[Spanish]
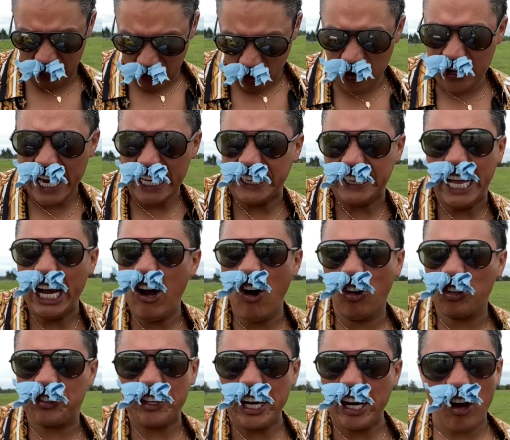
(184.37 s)
oye,
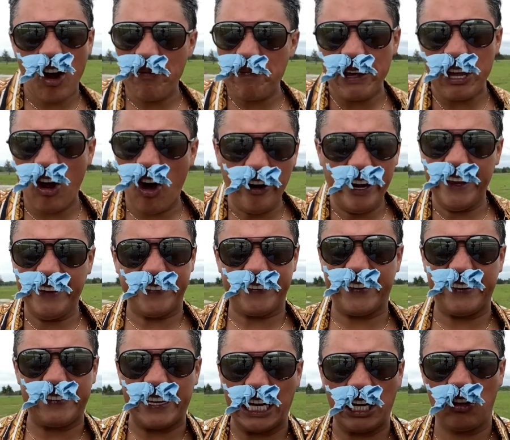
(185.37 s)
tengo 5 millones
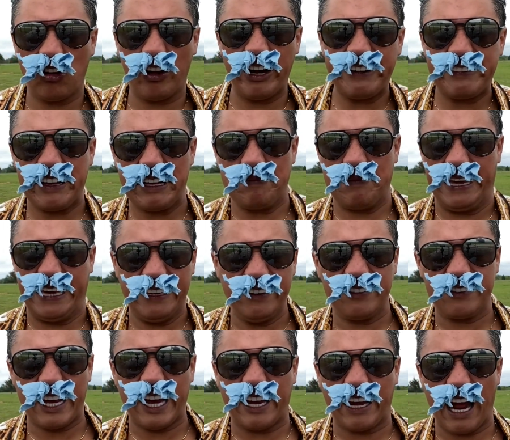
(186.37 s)
de seguidores en mi
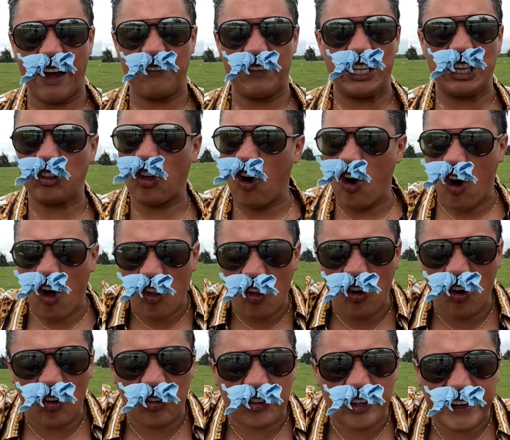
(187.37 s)
Instagram y todos
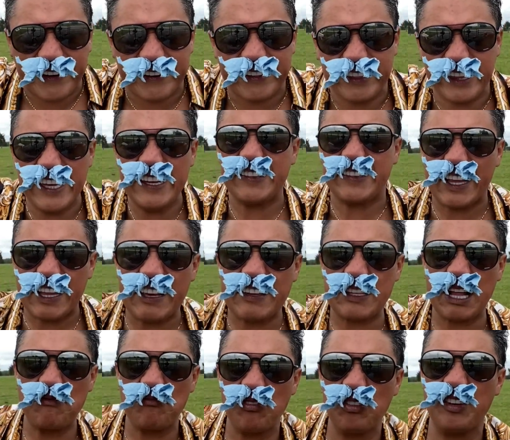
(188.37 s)
los artistas
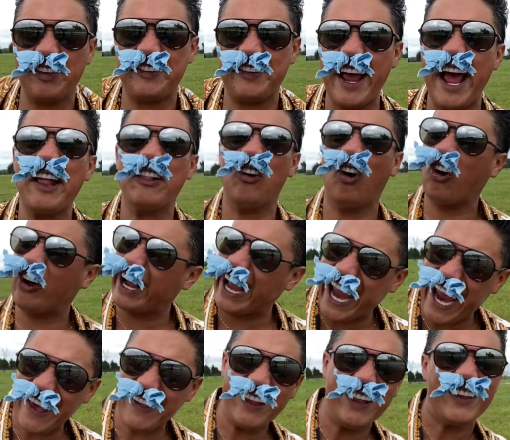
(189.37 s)
estamos diciendo
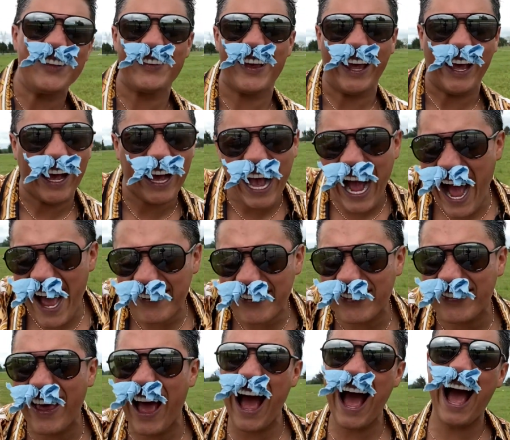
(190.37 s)
quédense en
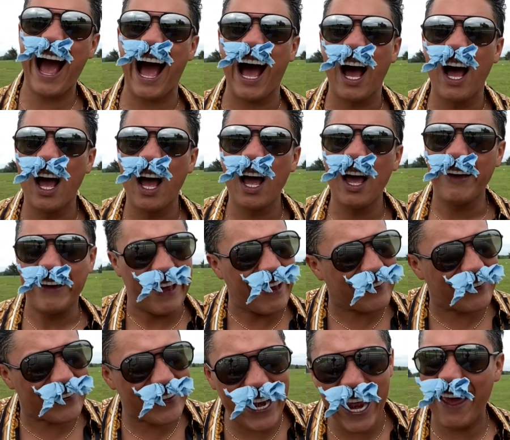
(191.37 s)
casa.
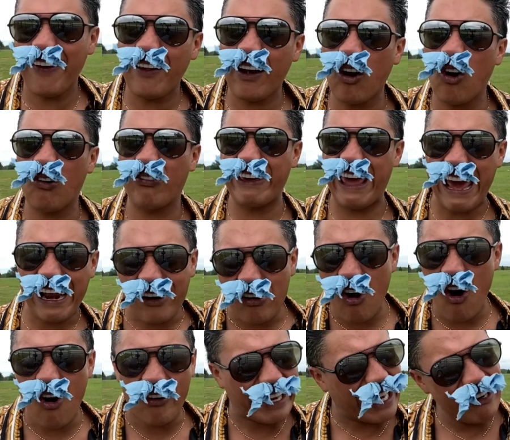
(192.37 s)
Es ley del
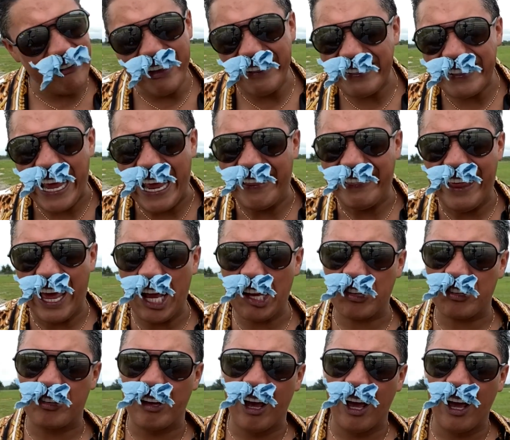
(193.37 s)
gobierno, ¿qué me
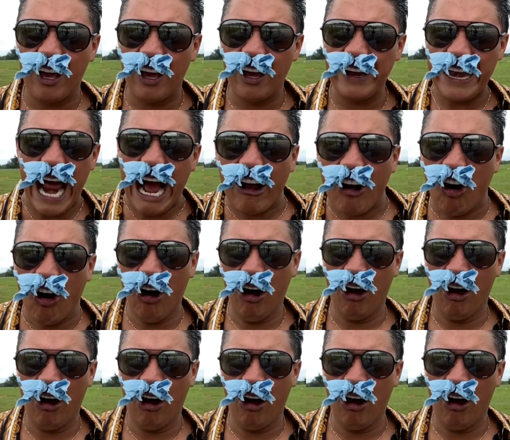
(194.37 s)
entiendes? ¿Taco?